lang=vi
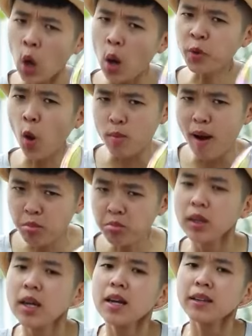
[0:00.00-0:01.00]
Tôm thổi bóng
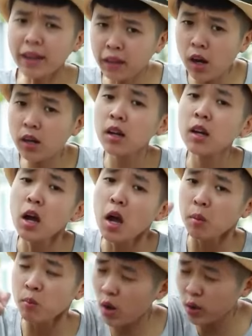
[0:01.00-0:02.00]
Thách thức
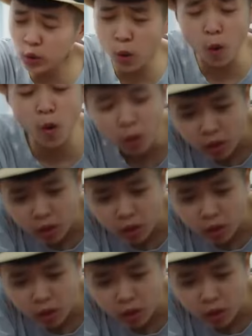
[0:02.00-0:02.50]
Mọi đứa thú